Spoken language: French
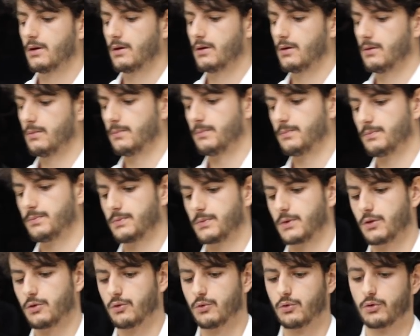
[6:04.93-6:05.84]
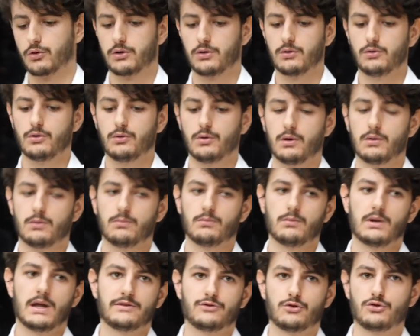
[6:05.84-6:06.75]
Euh, donc
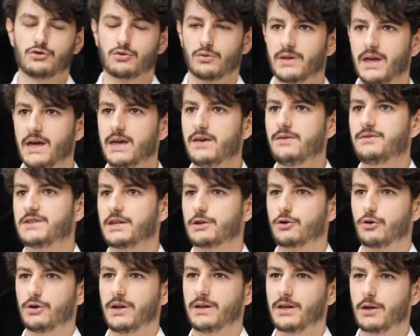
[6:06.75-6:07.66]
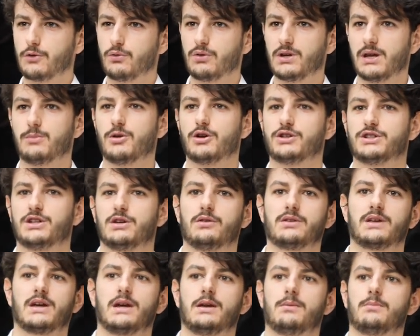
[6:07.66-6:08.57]
la solution naïve, c'est de connecter toutes les blockchains
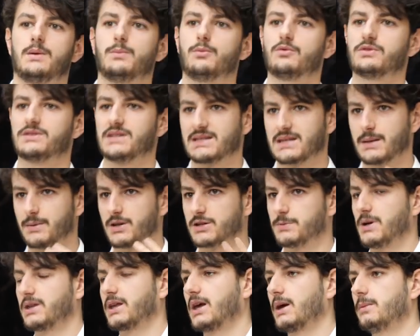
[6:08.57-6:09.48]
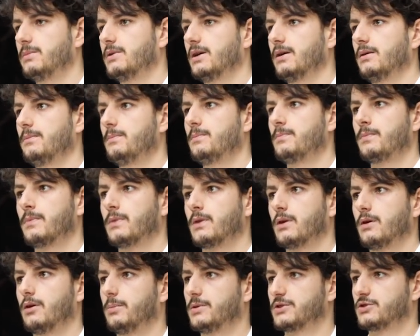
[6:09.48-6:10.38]
entre elles. Mais bon, ça, ça marche pas très bien
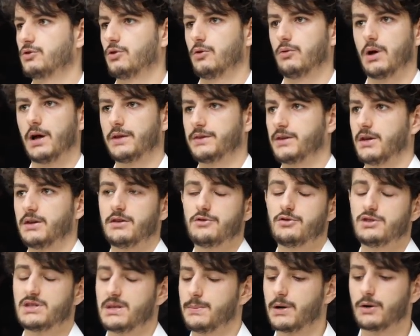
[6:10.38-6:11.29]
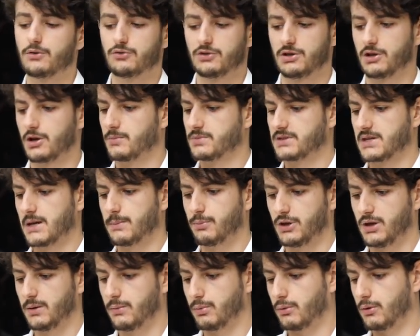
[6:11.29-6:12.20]
parce que Internet ne s'est pas construit comme ça
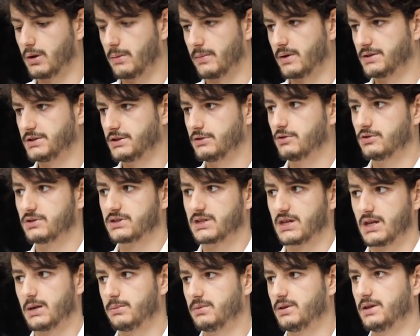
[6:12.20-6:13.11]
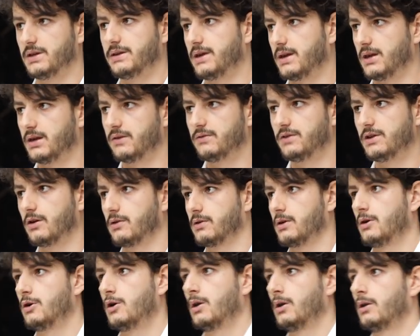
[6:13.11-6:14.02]
pour des problématiques de scalabilité
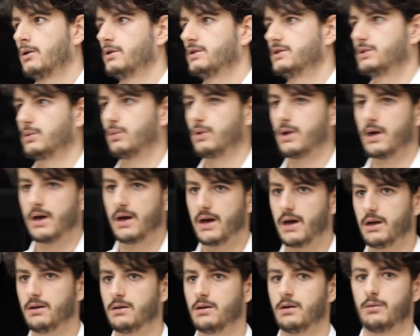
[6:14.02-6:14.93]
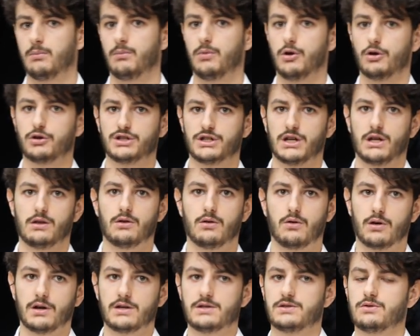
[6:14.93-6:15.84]
évidentes. Si on a n blockchains
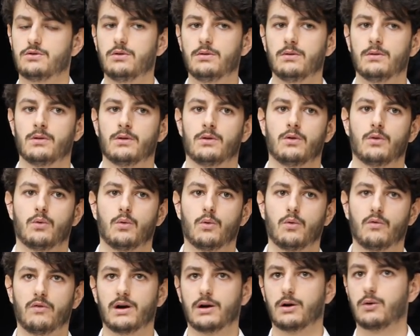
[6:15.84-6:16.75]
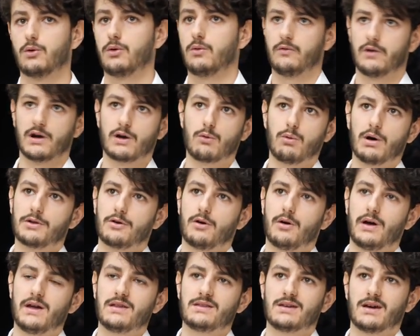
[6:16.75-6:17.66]
dans le réseau, on va, on va
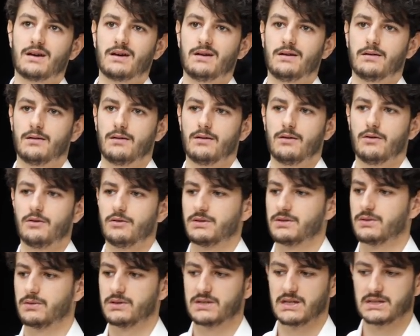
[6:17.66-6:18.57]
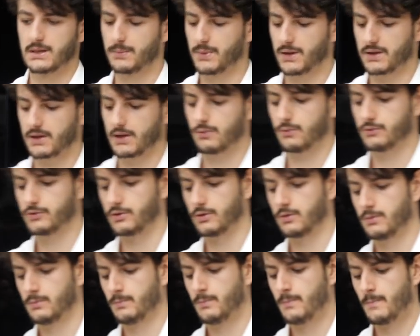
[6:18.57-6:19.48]
croître en n carré. Euh, ça ne tient pas très longtemps.